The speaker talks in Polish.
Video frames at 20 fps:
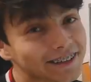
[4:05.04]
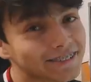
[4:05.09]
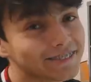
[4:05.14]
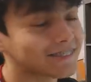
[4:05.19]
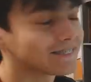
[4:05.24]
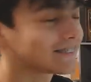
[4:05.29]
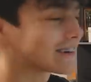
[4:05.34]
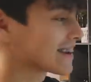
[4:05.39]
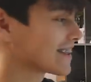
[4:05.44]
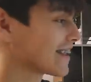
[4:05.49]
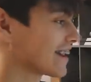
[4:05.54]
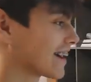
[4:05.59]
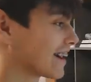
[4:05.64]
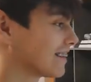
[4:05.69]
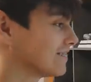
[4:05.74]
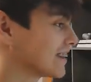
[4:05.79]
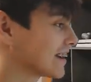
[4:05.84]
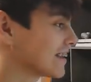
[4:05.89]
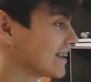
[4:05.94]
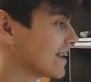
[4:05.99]
Ciebie
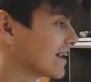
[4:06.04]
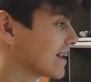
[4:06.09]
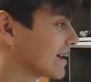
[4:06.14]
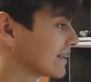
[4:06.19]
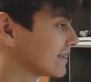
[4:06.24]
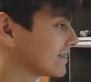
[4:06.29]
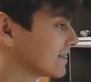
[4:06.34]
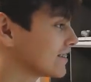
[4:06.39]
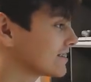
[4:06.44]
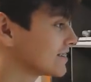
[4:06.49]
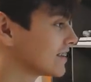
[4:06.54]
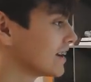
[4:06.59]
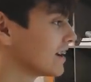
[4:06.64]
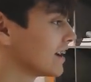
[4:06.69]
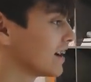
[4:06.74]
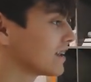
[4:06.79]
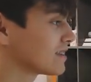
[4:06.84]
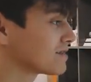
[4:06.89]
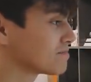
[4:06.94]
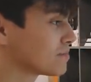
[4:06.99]
Marlenka. Marlenka to jest
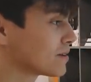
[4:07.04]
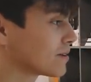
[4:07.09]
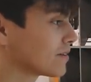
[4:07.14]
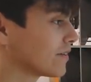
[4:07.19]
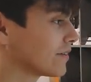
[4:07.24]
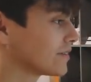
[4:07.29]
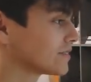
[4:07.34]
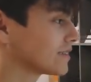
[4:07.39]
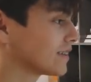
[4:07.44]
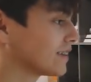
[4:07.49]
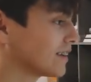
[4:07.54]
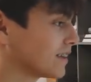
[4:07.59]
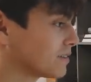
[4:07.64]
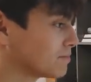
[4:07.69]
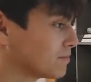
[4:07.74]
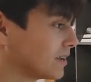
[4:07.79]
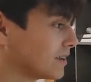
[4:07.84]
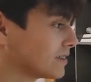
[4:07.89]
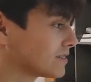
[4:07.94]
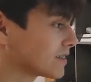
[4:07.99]
aspirująca na
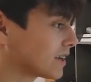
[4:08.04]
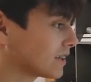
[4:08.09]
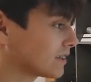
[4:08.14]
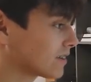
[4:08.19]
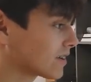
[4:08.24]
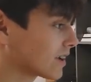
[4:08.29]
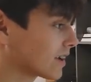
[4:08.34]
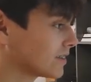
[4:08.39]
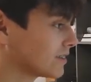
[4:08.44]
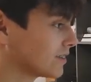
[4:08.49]
administratorkę